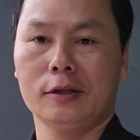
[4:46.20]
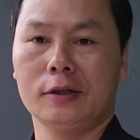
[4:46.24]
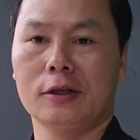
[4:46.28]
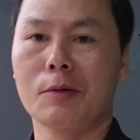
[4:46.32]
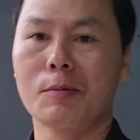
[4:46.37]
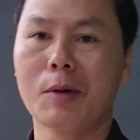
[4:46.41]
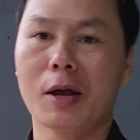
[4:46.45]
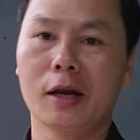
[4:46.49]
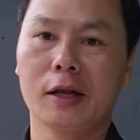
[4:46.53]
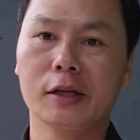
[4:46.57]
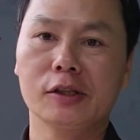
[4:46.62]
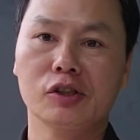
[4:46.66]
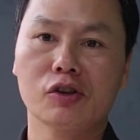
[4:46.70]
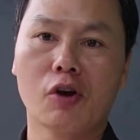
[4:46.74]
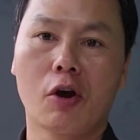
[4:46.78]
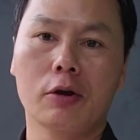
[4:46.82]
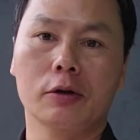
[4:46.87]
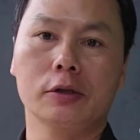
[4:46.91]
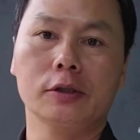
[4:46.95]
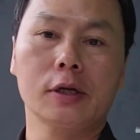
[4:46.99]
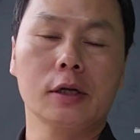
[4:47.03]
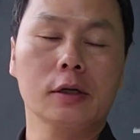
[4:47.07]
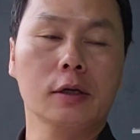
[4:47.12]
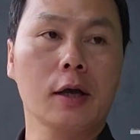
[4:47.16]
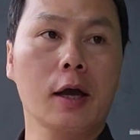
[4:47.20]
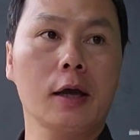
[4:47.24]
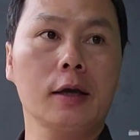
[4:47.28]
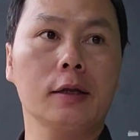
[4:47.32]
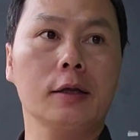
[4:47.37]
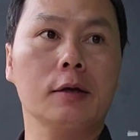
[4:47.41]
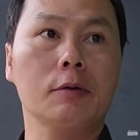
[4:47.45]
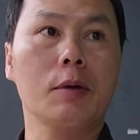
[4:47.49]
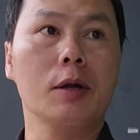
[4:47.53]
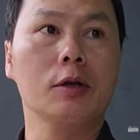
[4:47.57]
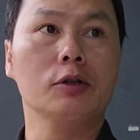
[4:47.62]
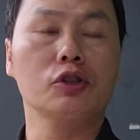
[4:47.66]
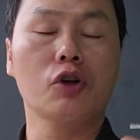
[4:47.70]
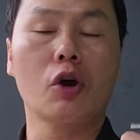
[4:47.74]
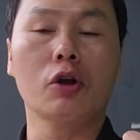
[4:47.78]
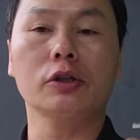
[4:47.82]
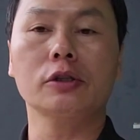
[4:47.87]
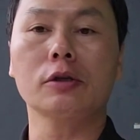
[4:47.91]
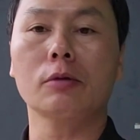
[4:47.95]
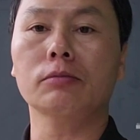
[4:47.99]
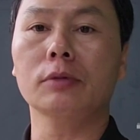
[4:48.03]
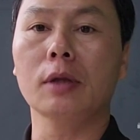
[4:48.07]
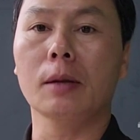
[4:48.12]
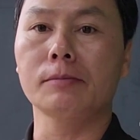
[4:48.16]
các bạn hãy chọn sen cây thì các bạn chọn
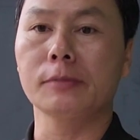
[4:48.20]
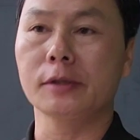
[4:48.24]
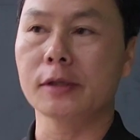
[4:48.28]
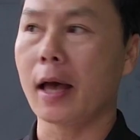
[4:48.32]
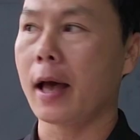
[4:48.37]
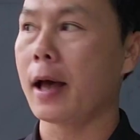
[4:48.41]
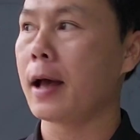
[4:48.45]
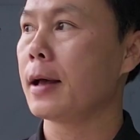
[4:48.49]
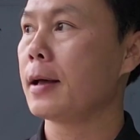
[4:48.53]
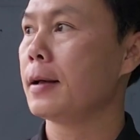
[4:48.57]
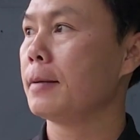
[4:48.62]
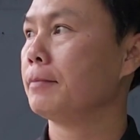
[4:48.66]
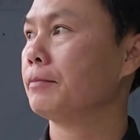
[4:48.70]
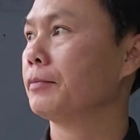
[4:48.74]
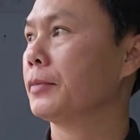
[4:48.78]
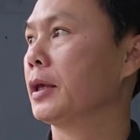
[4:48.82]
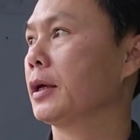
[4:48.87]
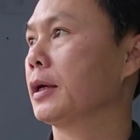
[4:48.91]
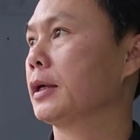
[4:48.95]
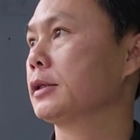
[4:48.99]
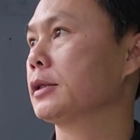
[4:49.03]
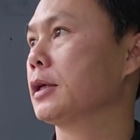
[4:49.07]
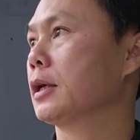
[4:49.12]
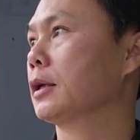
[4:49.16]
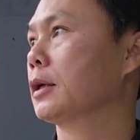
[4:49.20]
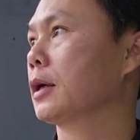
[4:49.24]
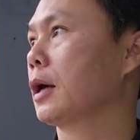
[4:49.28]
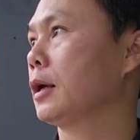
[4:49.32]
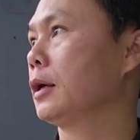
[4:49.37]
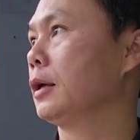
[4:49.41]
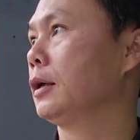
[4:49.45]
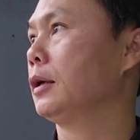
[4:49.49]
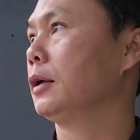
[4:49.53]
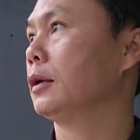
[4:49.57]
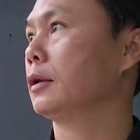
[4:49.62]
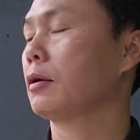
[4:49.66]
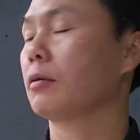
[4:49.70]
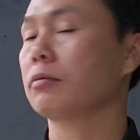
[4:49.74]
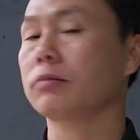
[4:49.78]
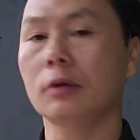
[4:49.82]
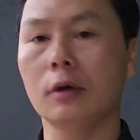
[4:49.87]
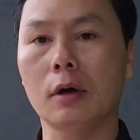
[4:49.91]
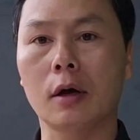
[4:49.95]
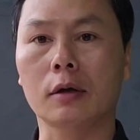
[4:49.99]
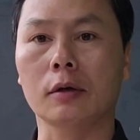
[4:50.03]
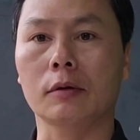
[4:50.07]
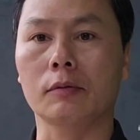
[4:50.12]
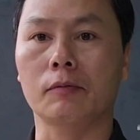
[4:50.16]
trong tầm giá thì cái sen cây thông
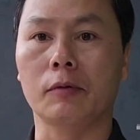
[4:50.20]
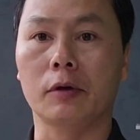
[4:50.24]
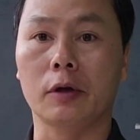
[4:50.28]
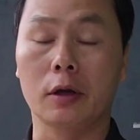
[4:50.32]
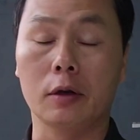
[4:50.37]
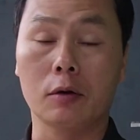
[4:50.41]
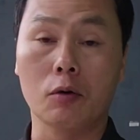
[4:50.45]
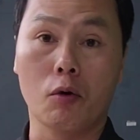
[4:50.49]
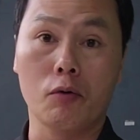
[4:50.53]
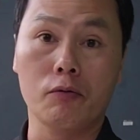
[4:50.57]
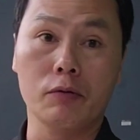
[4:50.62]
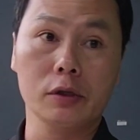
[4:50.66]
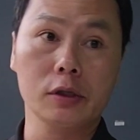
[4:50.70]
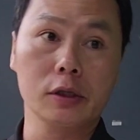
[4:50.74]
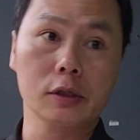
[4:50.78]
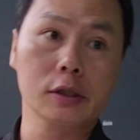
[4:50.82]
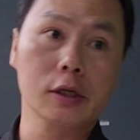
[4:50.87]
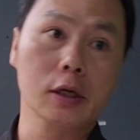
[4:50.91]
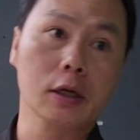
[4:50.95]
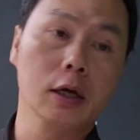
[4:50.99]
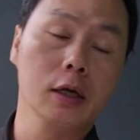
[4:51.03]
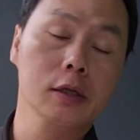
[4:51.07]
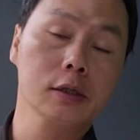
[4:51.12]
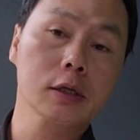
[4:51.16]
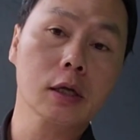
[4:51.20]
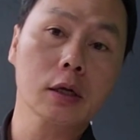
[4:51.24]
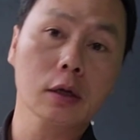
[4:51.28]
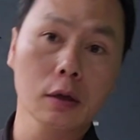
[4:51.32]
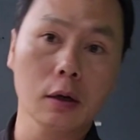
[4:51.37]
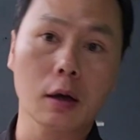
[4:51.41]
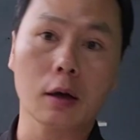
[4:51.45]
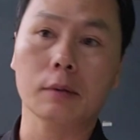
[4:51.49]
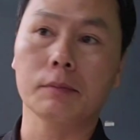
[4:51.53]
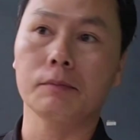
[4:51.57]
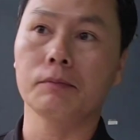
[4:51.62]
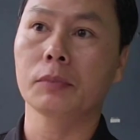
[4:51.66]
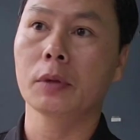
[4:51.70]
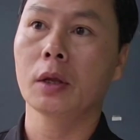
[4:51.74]
thường đối với những sen cây chất lượng